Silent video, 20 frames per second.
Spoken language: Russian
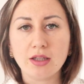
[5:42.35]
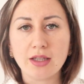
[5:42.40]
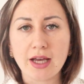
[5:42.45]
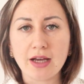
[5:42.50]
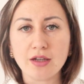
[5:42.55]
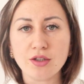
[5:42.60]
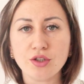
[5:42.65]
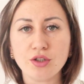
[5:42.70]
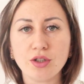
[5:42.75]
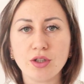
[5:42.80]

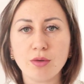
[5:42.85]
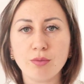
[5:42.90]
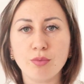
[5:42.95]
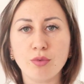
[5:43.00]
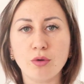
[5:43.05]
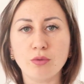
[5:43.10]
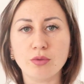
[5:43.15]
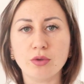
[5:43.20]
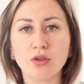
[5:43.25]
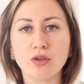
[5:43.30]
Также
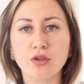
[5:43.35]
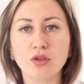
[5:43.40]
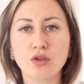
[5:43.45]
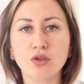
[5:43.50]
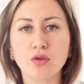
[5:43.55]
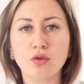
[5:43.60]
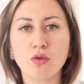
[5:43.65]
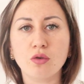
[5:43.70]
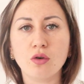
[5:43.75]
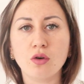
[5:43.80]
помните,
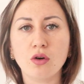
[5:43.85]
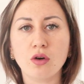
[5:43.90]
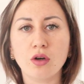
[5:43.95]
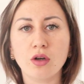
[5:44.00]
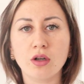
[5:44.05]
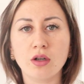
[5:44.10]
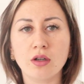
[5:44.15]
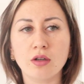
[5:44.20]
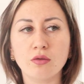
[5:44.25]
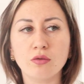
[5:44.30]

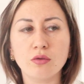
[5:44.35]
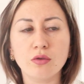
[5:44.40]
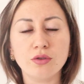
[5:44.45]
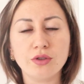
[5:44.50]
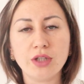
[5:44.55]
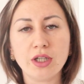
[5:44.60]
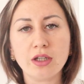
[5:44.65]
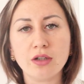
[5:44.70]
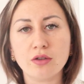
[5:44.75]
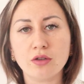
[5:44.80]
что э, у
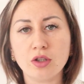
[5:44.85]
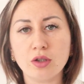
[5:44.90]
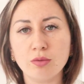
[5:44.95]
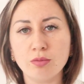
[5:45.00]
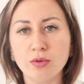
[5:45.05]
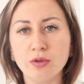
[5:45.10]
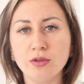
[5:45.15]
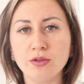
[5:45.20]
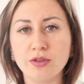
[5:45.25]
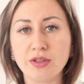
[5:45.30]
людей, которые
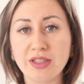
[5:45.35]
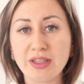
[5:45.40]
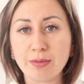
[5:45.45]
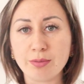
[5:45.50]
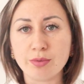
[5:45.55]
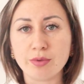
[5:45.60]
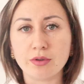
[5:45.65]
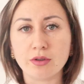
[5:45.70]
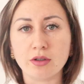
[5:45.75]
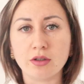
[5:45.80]
был
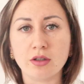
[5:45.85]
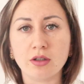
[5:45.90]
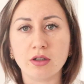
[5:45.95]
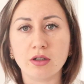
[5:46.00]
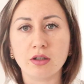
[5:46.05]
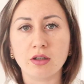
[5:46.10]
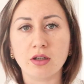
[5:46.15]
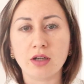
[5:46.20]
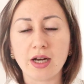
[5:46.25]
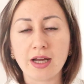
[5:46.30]
НИП
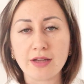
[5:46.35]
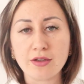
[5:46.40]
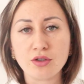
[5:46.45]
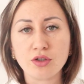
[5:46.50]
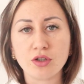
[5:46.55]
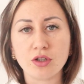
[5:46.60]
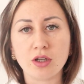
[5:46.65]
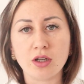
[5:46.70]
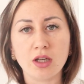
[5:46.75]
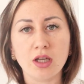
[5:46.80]
э,
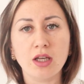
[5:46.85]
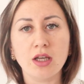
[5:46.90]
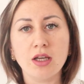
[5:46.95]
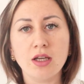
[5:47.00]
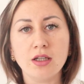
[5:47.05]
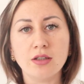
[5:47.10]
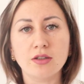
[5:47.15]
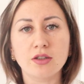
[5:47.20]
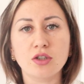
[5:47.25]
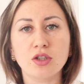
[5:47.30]
раньше,
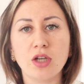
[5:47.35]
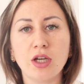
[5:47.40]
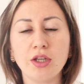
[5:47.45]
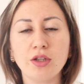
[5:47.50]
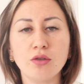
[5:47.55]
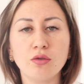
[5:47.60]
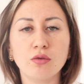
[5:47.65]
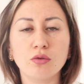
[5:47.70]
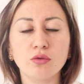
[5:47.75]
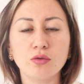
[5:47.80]
к
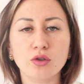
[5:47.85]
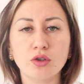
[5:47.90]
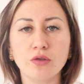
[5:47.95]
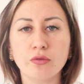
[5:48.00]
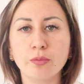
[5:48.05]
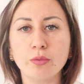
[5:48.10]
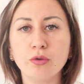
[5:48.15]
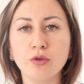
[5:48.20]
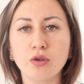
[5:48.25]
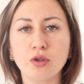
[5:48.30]
сожалению, он уже
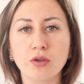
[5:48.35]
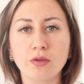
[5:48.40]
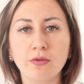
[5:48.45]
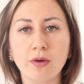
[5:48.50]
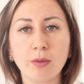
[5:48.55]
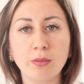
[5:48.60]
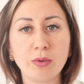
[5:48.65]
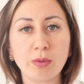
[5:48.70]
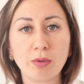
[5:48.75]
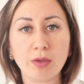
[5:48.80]
в будущем
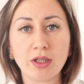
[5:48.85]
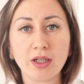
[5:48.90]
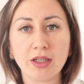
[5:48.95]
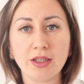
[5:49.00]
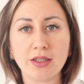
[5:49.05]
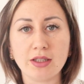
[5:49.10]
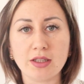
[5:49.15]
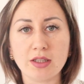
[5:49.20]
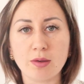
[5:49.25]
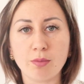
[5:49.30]
вам не
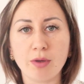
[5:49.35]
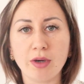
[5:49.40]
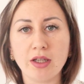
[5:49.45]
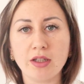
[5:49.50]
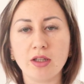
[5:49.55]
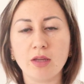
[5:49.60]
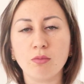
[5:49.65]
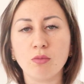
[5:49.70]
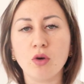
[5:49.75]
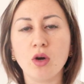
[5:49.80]
пригодится.
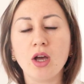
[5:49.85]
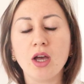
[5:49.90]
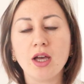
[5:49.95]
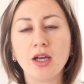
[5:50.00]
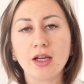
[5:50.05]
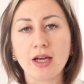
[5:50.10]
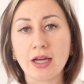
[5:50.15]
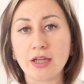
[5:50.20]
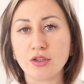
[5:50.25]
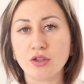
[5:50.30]
Поэтому
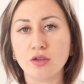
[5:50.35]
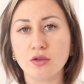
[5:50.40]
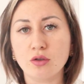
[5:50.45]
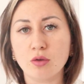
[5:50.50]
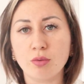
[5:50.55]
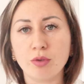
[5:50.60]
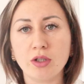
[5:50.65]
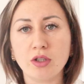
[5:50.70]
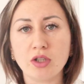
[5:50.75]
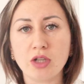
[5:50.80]
каждый,
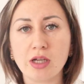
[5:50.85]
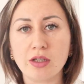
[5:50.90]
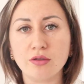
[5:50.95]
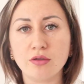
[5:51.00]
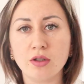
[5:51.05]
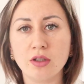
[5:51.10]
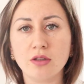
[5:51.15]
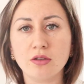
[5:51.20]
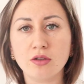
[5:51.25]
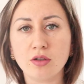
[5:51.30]
кто приезжает
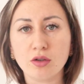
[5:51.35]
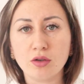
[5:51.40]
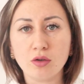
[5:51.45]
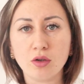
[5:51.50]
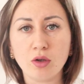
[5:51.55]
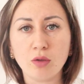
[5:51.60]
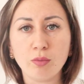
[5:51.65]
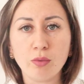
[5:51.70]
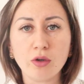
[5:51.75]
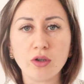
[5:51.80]
сюда на
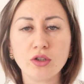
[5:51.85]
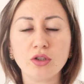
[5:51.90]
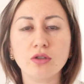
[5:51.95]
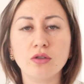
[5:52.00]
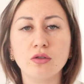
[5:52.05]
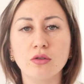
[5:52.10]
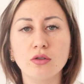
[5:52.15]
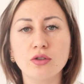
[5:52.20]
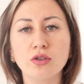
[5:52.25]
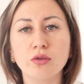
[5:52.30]
территорию Польши,
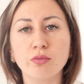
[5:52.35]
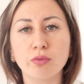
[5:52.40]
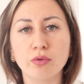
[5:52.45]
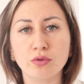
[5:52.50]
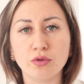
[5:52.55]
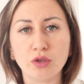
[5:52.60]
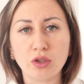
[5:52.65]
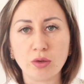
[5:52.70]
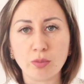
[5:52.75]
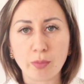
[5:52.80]
должен
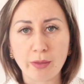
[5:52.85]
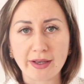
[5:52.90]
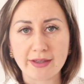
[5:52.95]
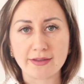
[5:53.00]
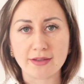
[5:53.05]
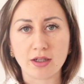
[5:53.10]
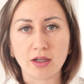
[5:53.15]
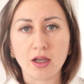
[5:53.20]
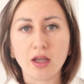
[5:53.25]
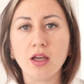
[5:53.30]
получить
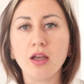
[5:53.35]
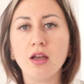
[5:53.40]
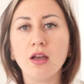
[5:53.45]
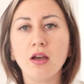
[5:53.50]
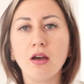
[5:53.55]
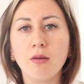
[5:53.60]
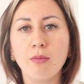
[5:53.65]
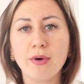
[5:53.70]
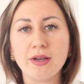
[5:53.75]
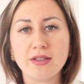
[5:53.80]
ПЕСЛь.
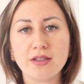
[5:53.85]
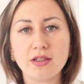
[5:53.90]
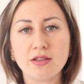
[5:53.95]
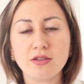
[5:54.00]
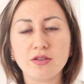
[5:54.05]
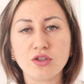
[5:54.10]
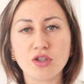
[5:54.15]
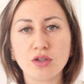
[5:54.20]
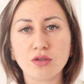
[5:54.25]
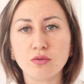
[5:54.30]
Песли
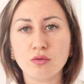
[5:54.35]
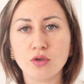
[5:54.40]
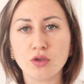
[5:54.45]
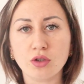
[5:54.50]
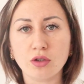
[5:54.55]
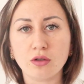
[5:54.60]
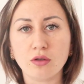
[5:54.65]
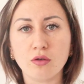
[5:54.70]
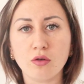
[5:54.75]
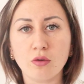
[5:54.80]
сейчас
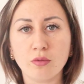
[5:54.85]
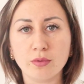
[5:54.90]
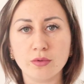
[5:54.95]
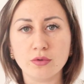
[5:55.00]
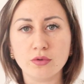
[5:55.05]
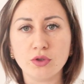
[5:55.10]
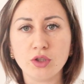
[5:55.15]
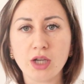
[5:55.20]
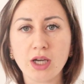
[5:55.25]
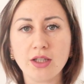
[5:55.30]
очень легко
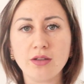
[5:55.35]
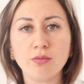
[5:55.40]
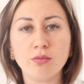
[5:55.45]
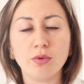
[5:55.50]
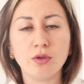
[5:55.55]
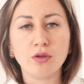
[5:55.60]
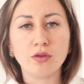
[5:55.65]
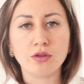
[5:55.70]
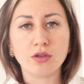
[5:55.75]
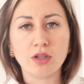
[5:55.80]
получать.
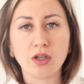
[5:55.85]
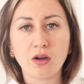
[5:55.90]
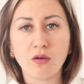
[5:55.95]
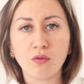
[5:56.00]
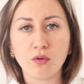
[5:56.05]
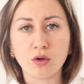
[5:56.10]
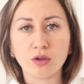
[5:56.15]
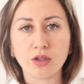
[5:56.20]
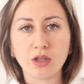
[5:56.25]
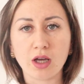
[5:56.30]
Берете
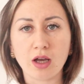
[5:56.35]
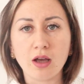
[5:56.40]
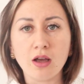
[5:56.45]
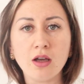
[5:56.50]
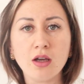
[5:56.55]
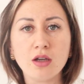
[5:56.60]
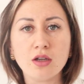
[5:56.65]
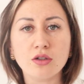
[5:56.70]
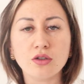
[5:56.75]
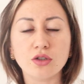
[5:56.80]
договор на
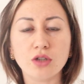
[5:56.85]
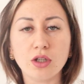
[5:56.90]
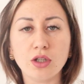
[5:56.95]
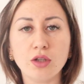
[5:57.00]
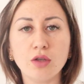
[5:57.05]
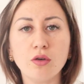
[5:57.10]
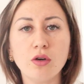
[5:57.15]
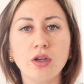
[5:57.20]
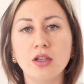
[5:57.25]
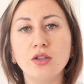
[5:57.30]

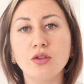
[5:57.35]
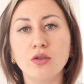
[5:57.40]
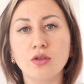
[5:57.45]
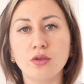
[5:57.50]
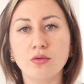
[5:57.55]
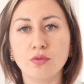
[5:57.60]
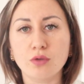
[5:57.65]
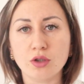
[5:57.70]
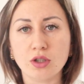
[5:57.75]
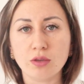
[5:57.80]
жилье,
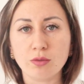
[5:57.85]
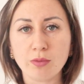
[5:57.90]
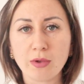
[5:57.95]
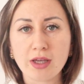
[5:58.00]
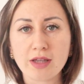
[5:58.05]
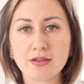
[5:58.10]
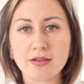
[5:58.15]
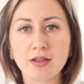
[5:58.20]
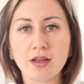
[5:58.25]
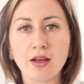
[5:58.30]
идете в ужин
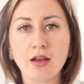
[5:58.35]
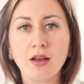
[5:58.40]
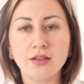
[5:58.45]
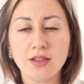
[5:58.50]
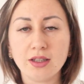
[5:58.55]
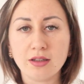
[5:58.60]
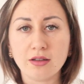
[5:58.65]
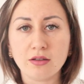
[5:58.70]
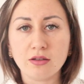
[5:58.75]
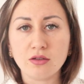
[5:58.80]
место,
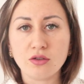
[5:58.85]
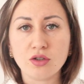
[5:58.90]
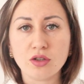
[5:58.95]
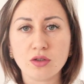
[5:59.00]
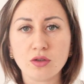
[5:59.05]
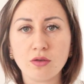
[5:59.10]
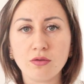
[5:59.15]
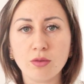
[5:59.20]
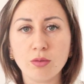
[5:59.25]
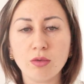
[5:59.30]
делаете
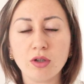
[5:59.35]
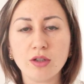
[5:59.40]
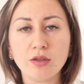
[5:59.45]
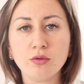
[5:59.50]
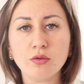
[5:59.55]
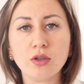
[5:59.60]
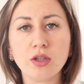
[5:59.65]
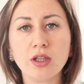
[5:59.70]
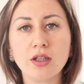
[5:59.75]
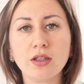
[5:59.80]
часовый
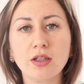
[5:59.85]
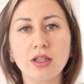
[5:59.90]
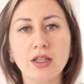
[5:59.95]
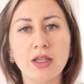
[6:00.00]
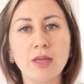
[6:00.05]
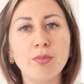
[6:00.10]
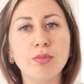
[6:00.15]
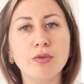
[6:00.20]
мальдонок и